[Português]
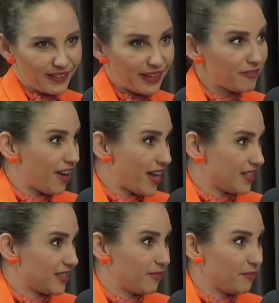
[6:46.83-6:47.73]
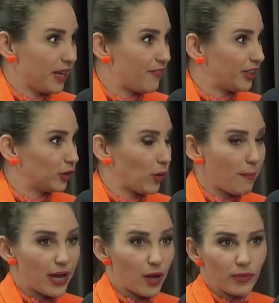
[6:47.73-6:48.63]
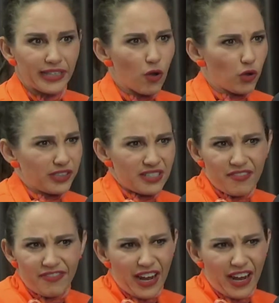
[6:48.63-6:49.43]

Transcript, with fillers: Tem várias Muitas. que levantam a mão e tem outras que